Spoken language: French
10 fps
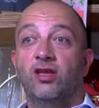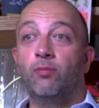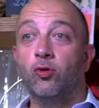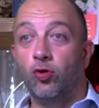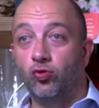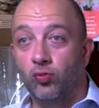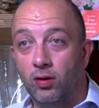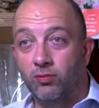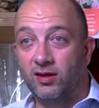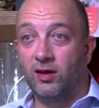J'ai très peu de
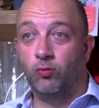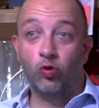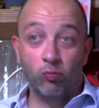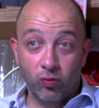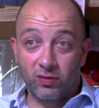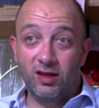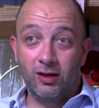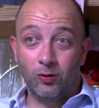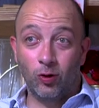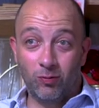retours, ce qui est plutôt bon
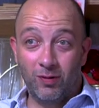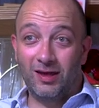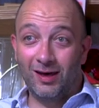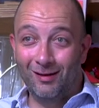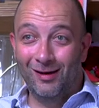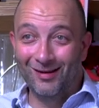signe dans notre métier.